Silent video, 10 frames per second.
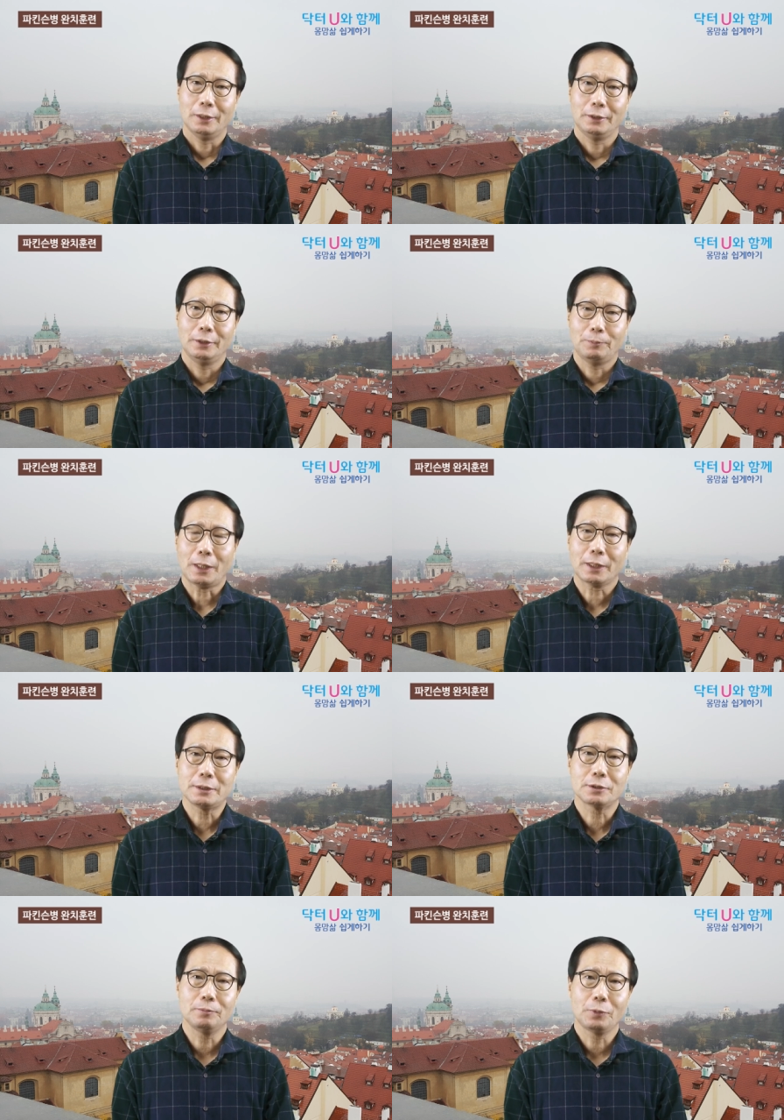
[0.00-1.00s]
이
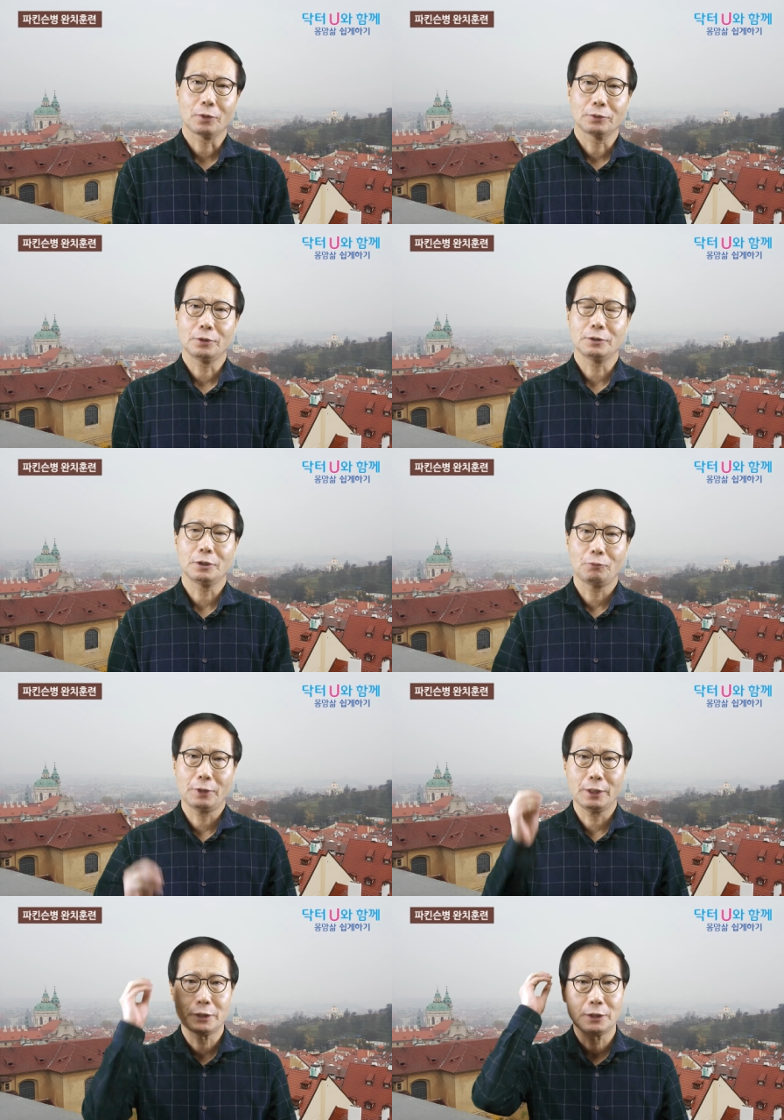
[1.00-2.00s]
파킨슨 병은요, 이제
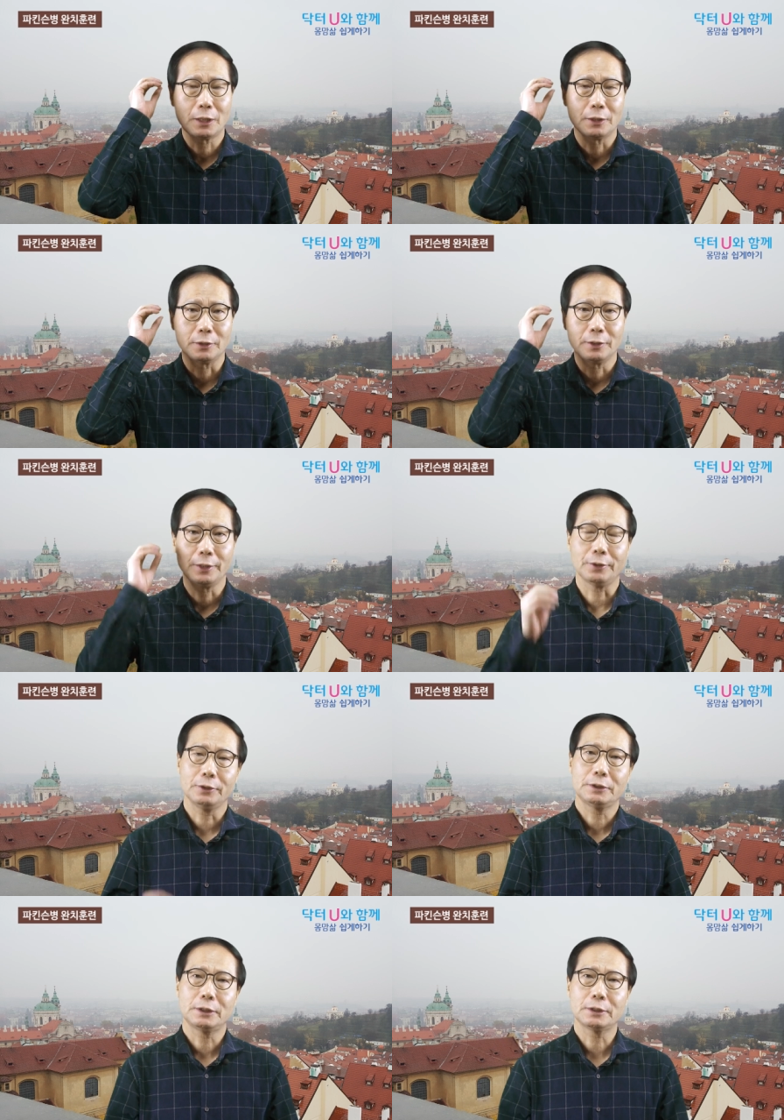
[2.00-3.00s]
뇌
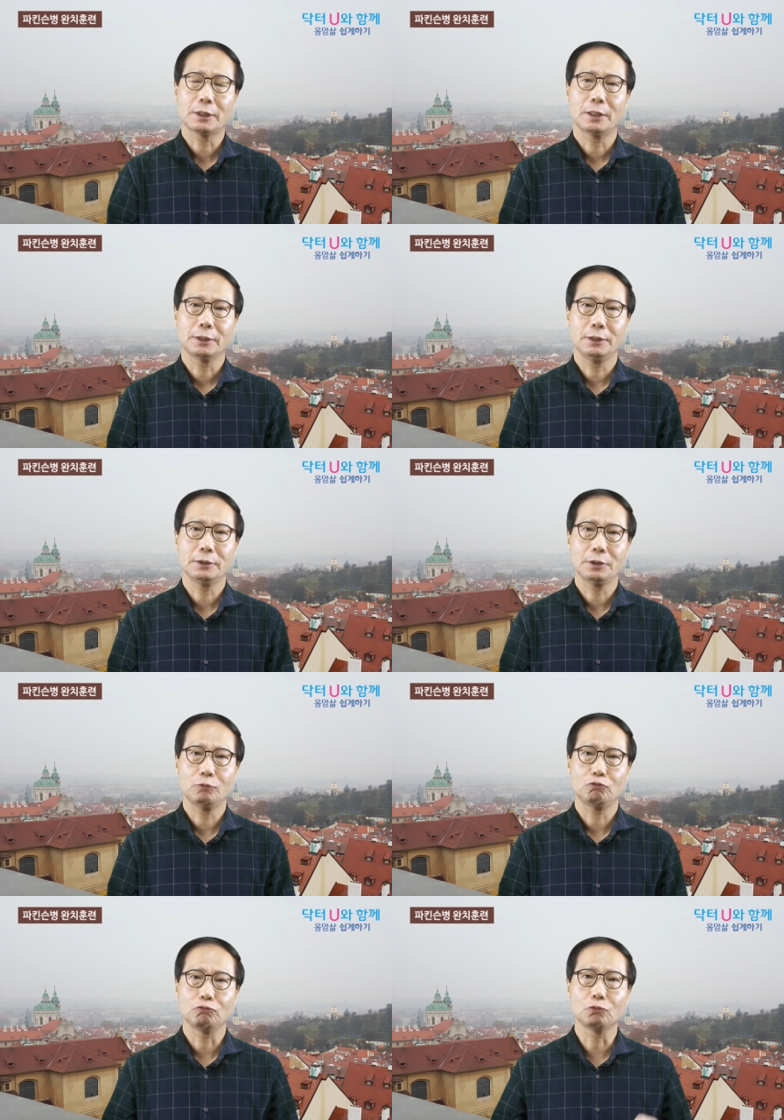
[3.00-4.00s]
질환인데요. 증상이 이제
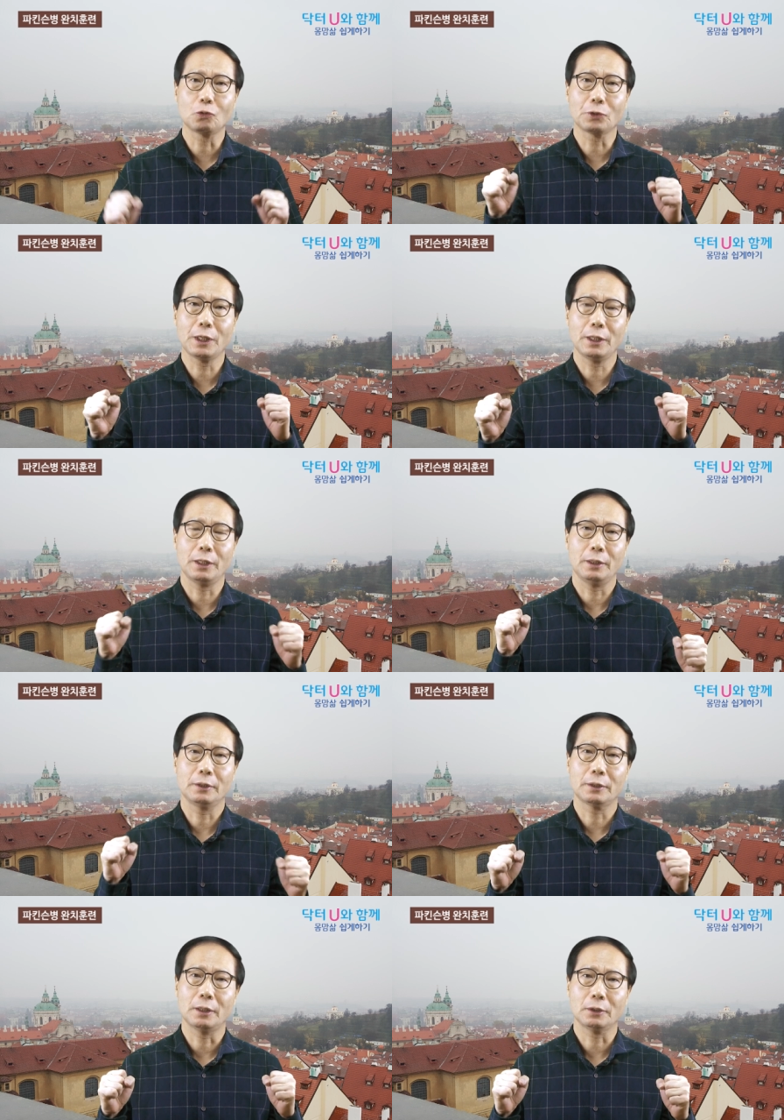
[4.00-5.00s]
운동에
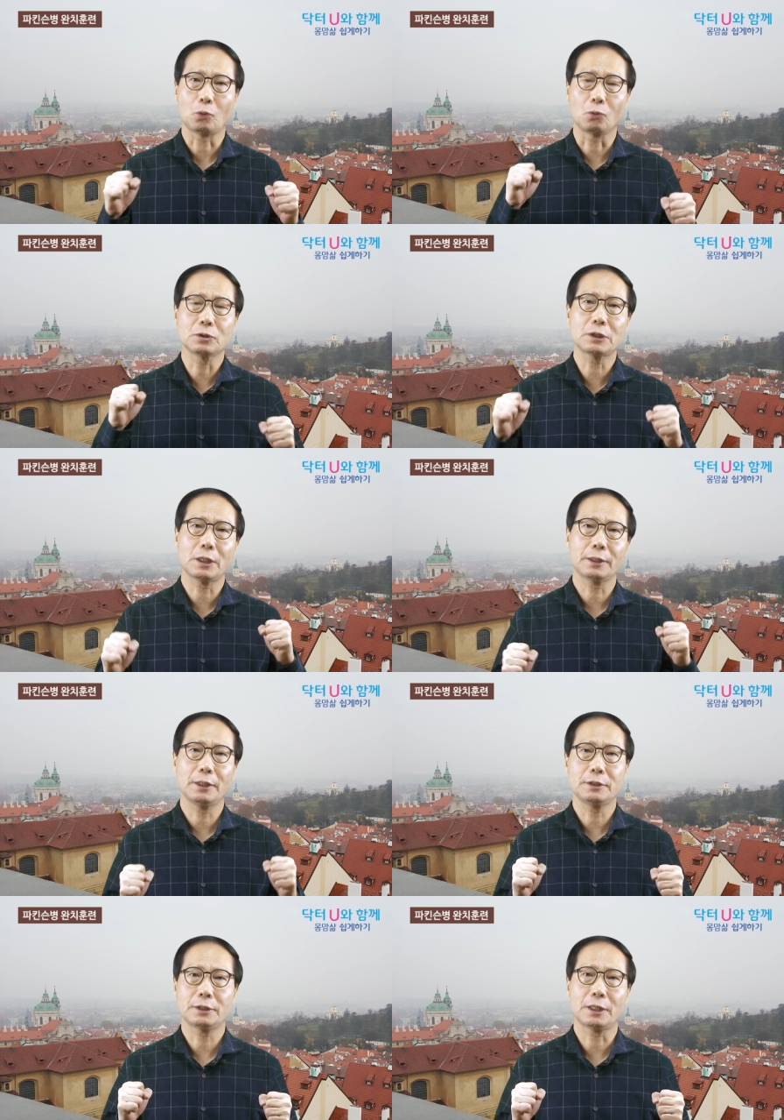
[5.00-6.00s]
그러니까
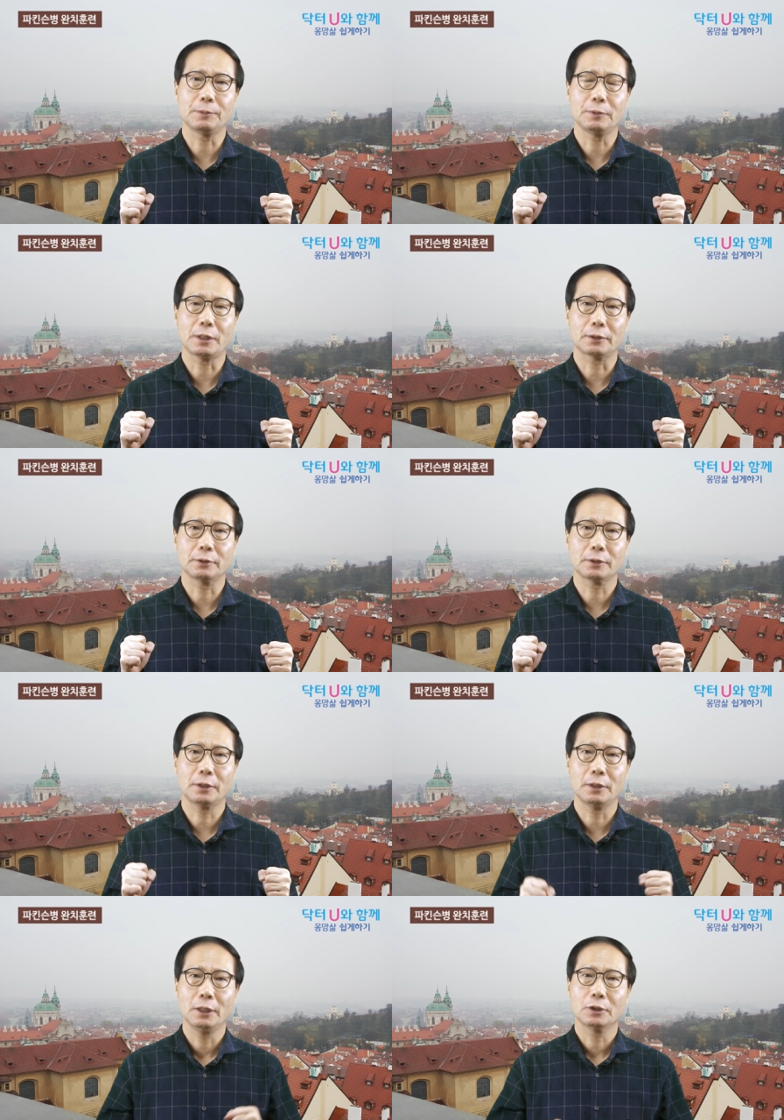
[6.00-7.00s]
동작의 질환입니다.
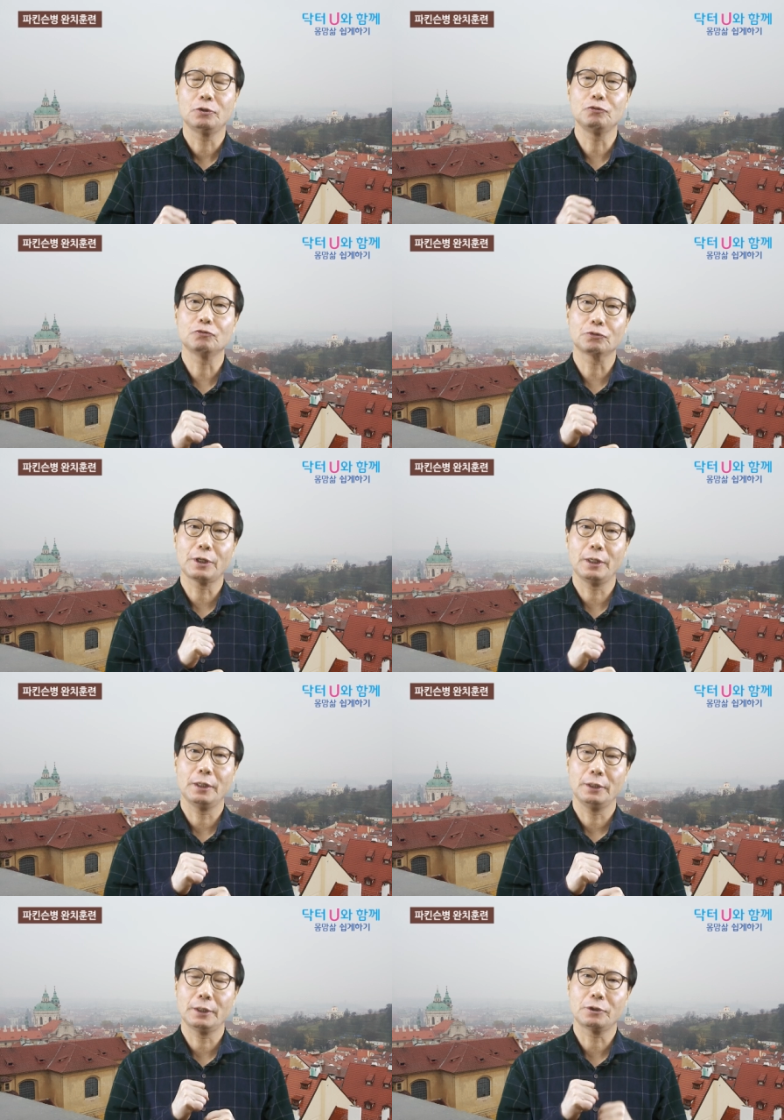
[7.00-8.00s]
그러니까
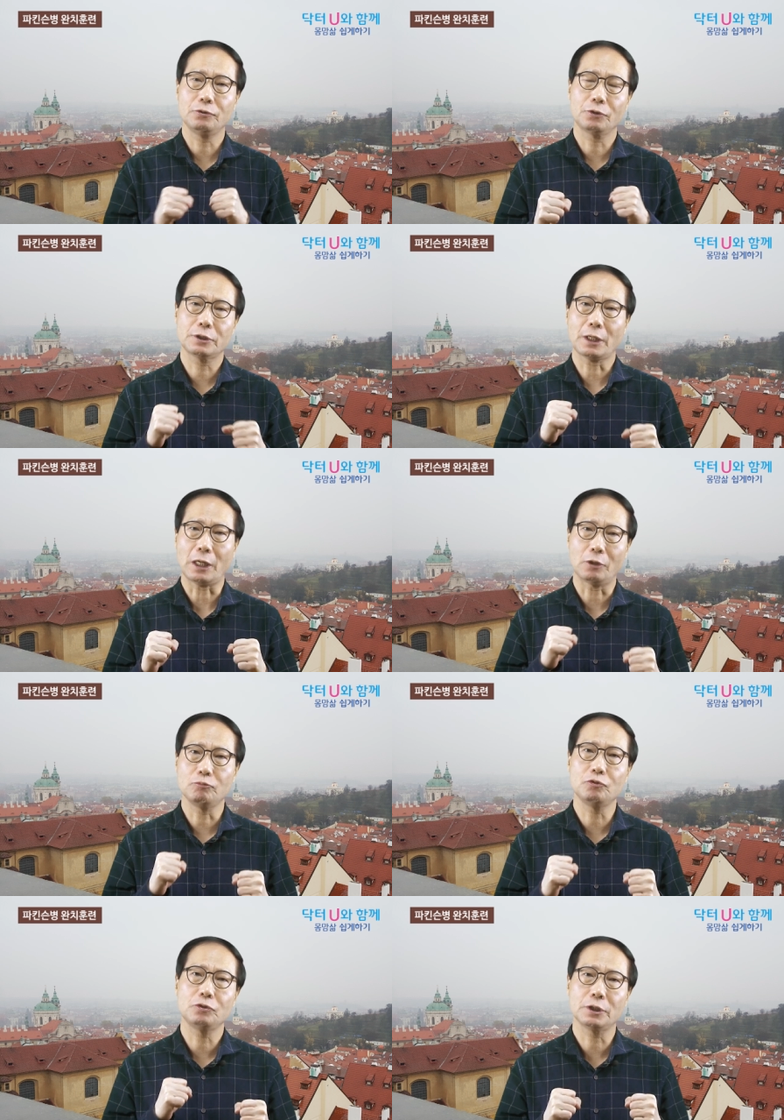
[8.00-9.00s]
근육에, 이게 근육이 잘 안
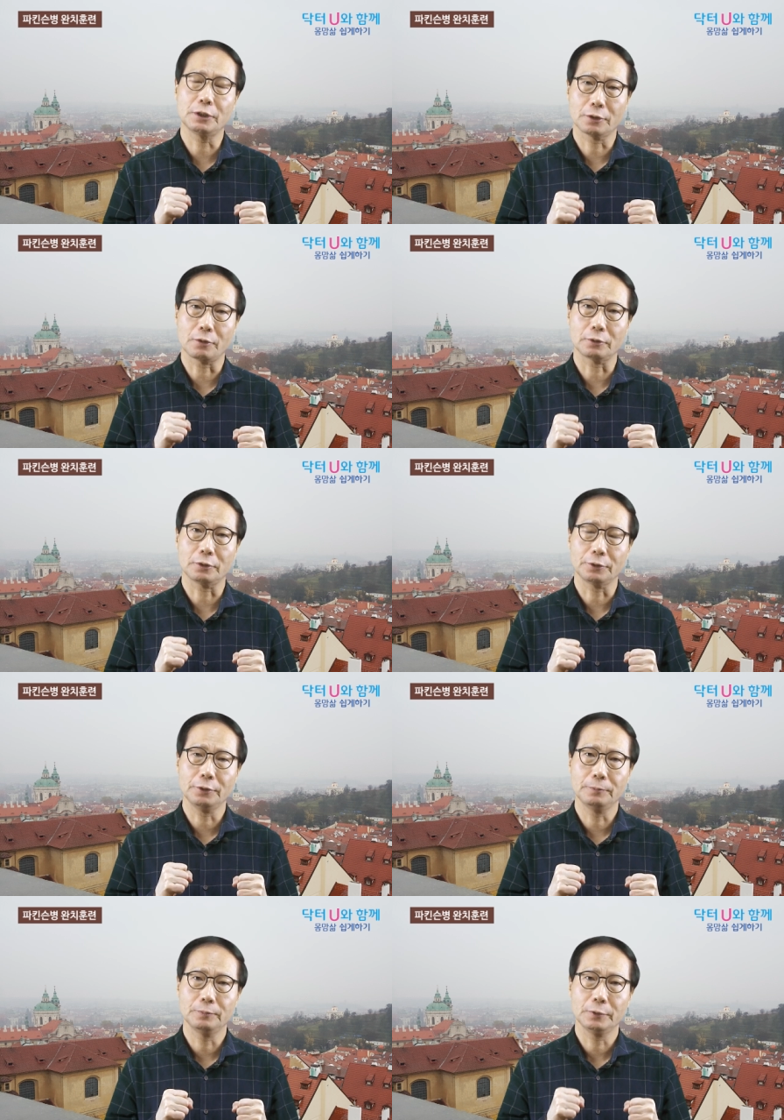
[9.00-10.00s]
움직이는
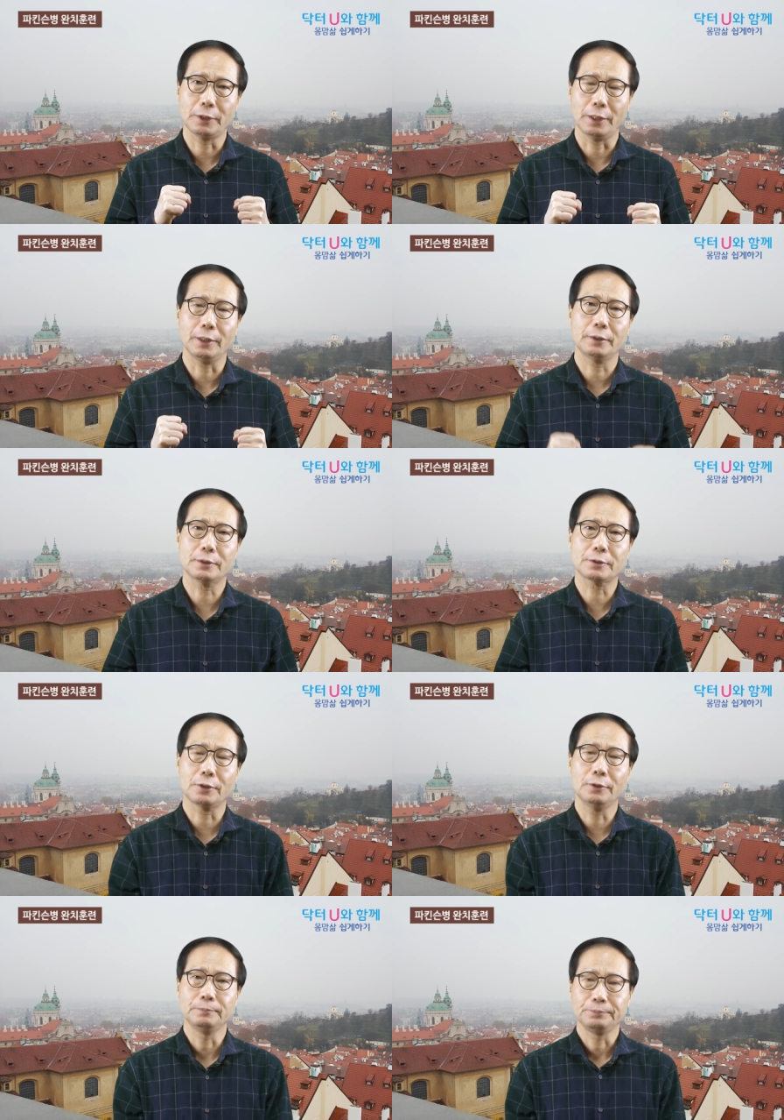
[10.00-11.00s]
거거든요. 네.
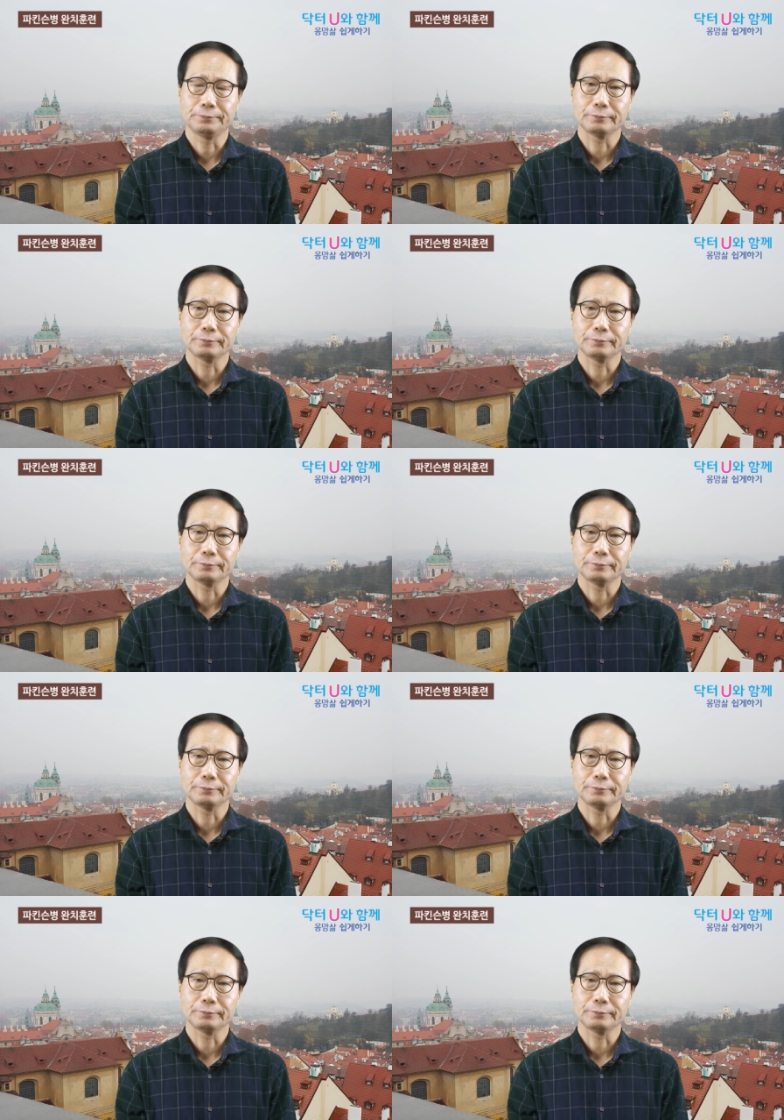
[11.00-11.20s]
그래서